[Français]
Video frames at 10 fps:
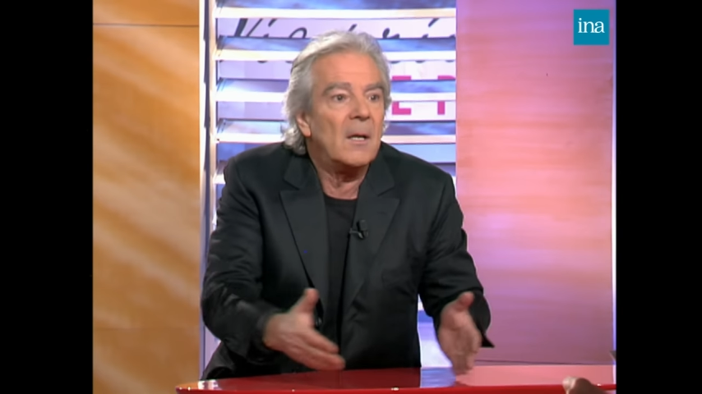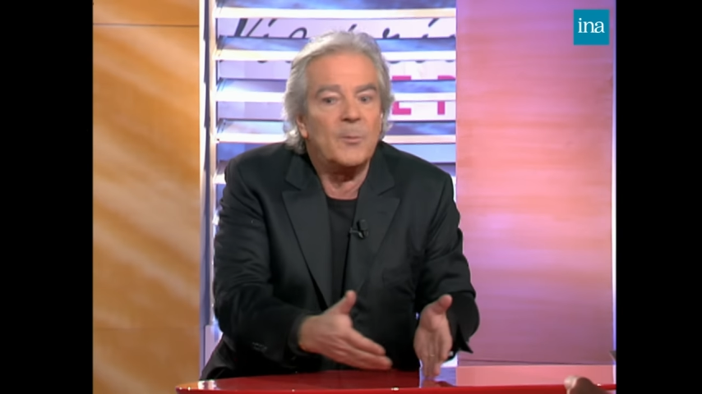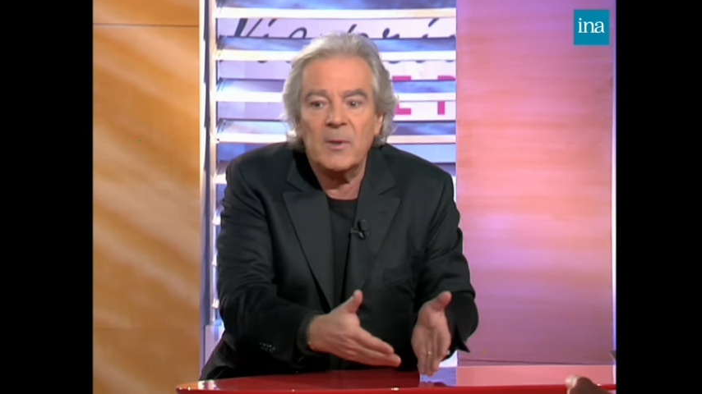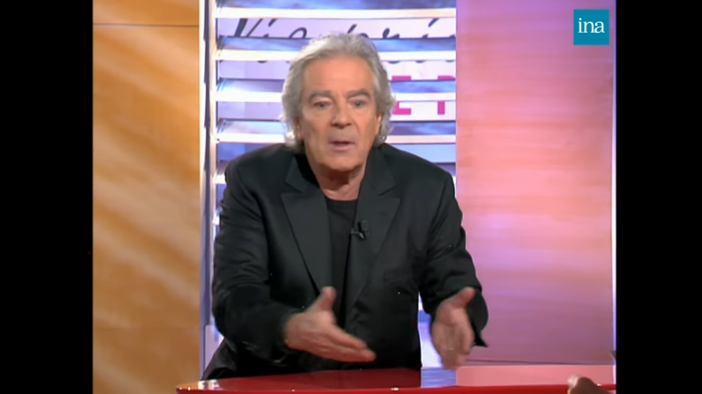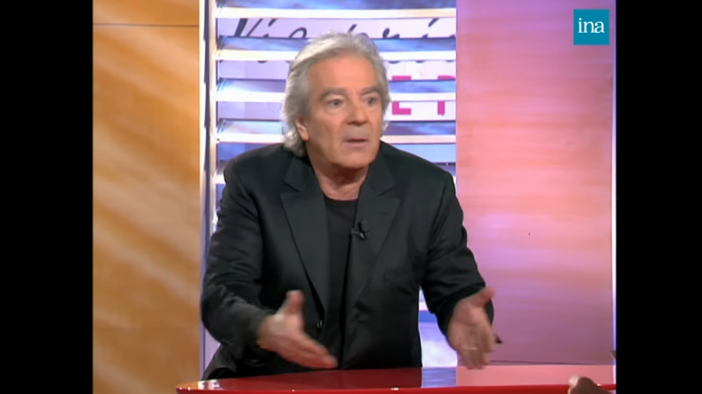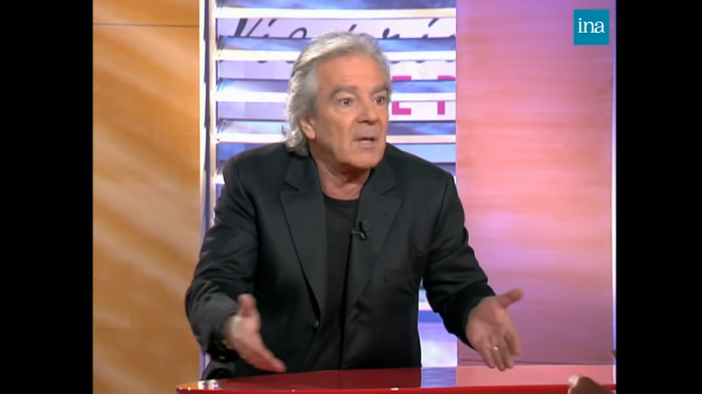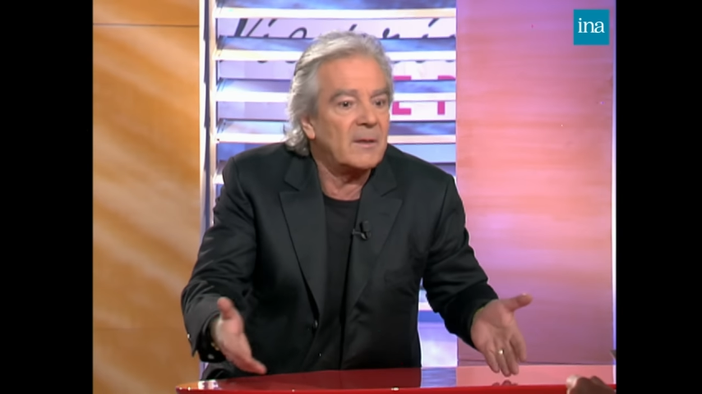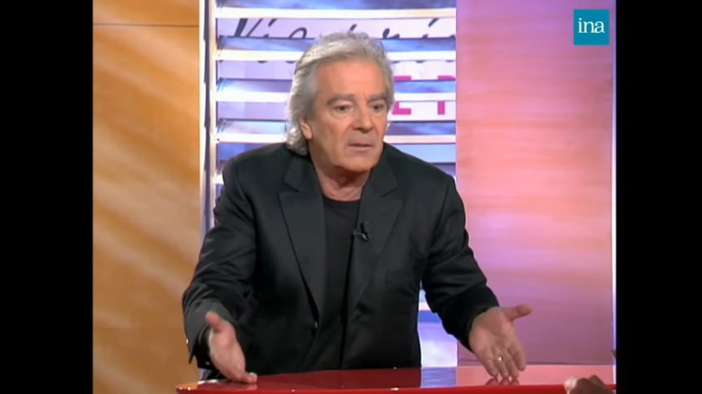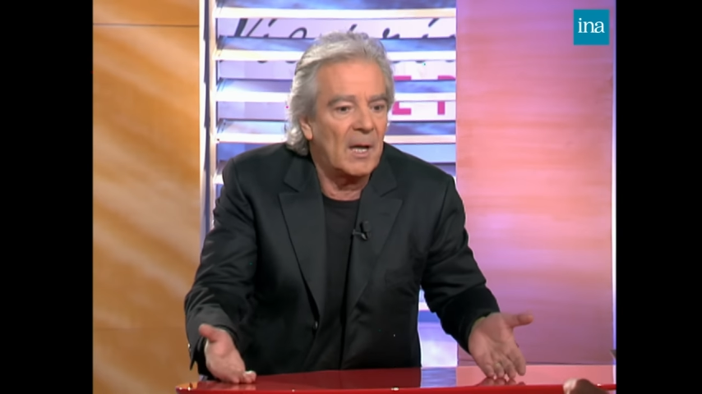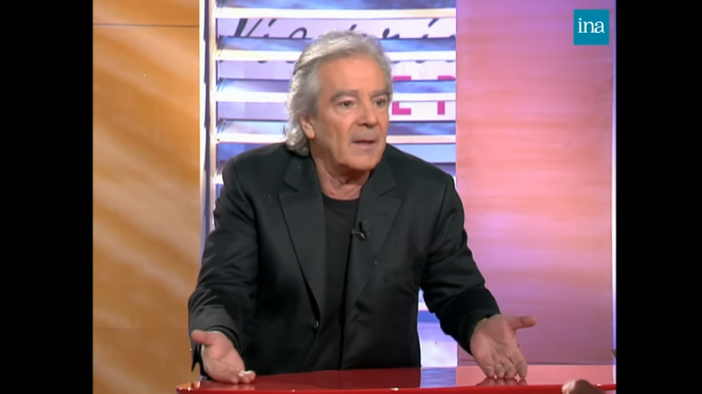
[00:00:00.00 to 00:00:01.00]
Et puis ça
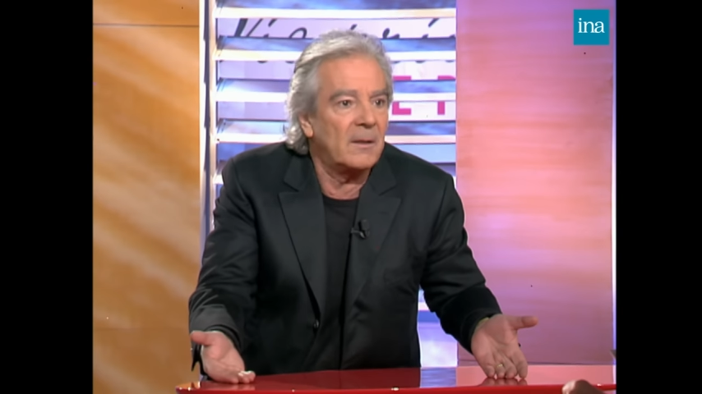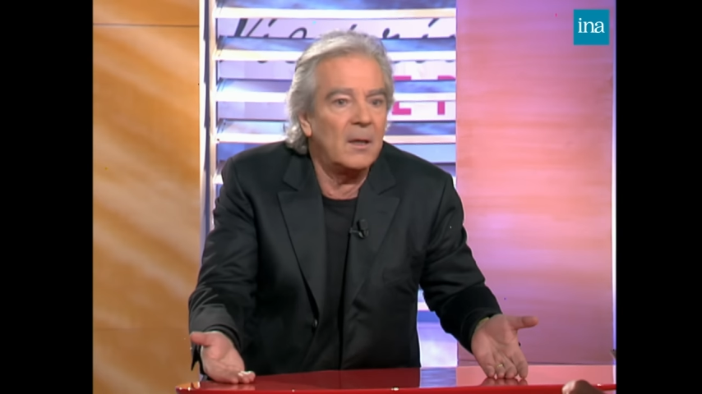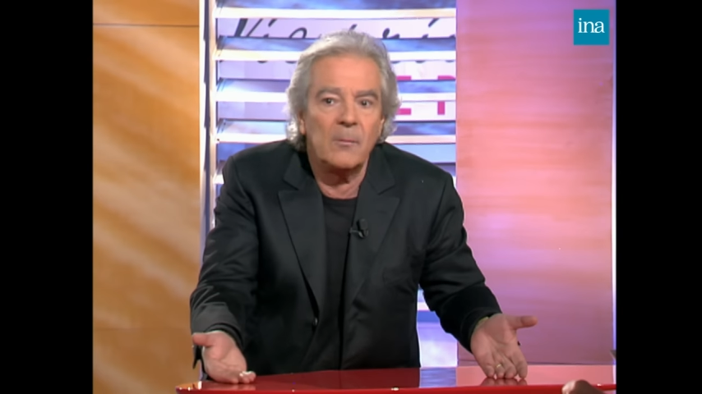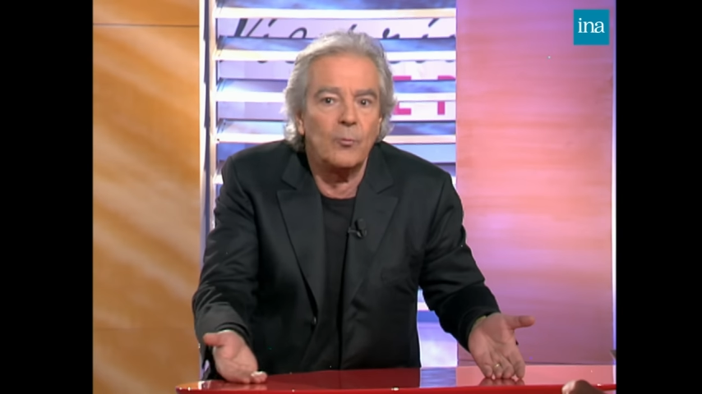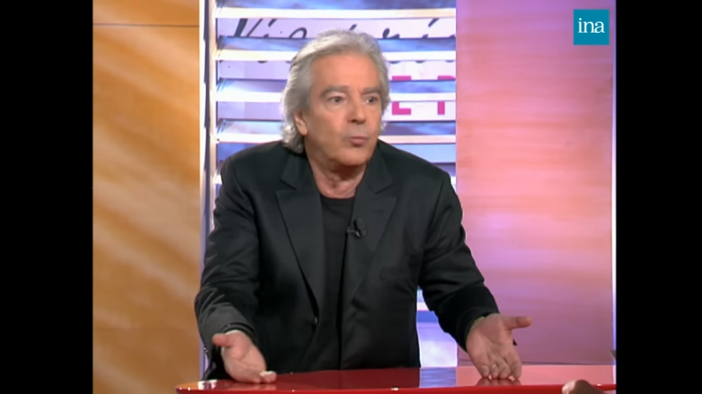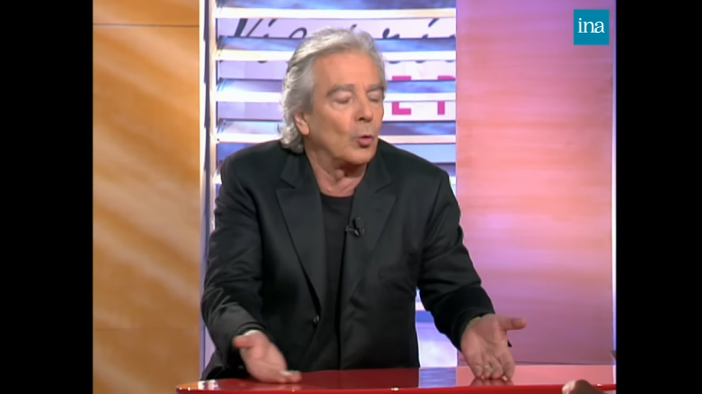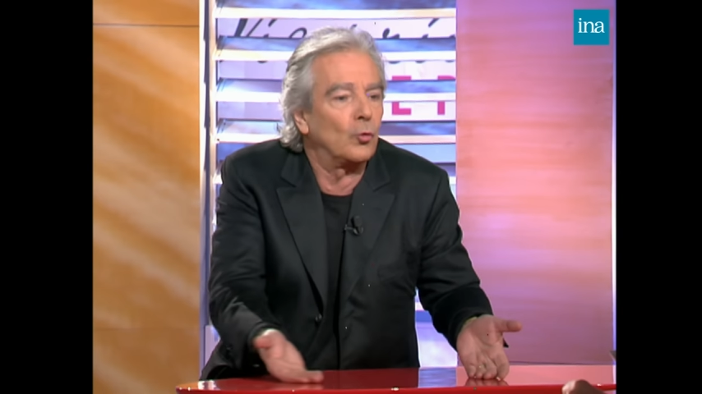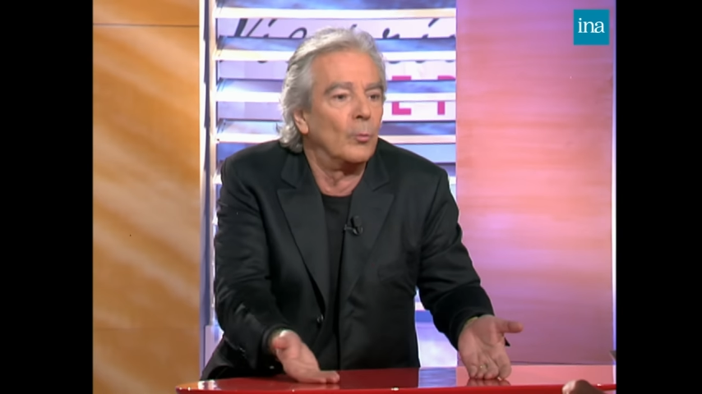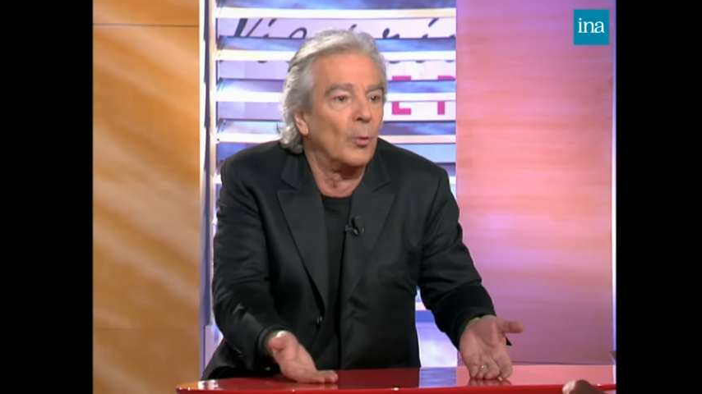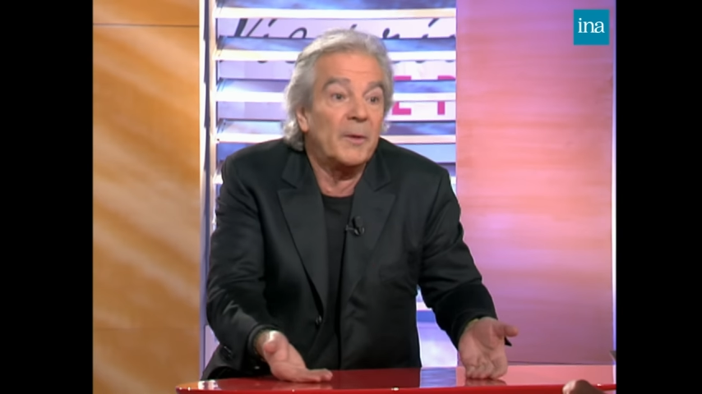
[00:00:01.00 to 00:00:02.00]
s'est arrêté pour
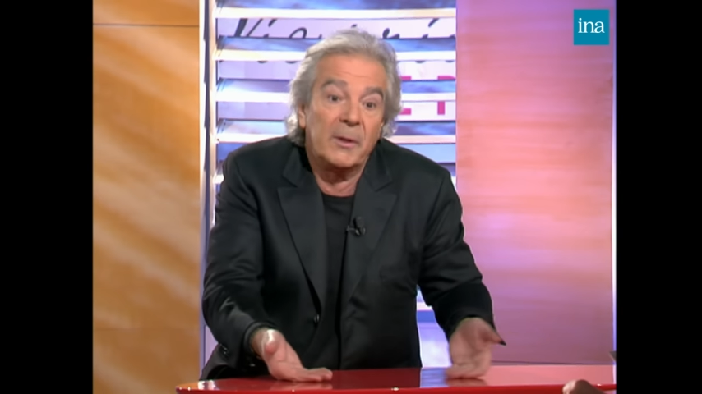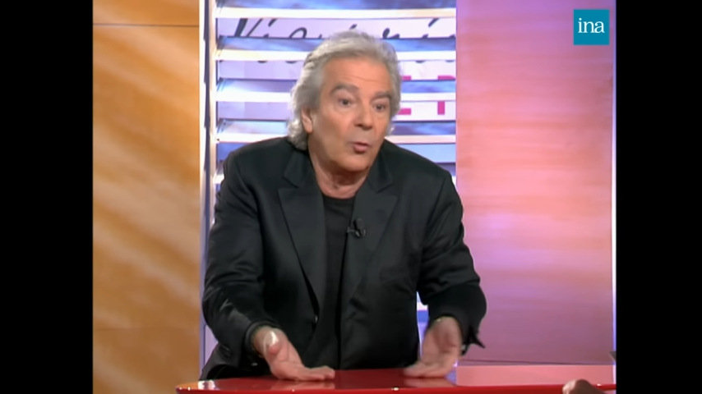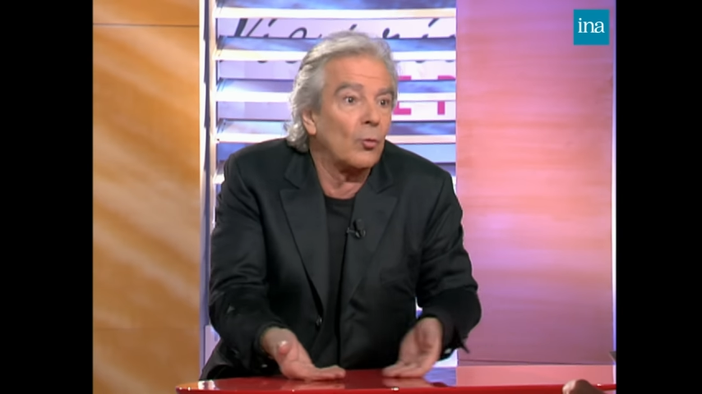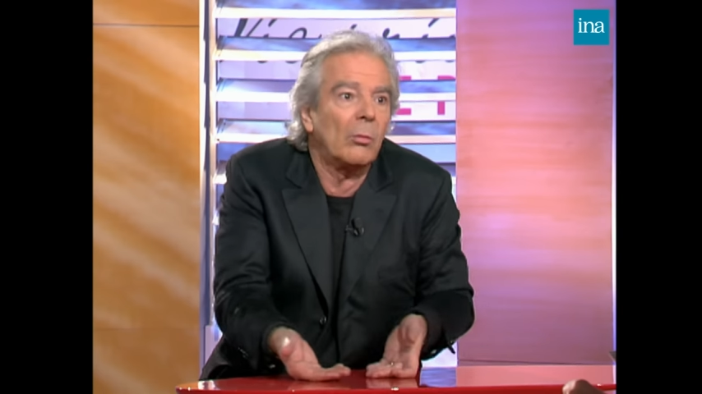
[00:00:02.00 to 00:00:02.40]
tout le monde, et donc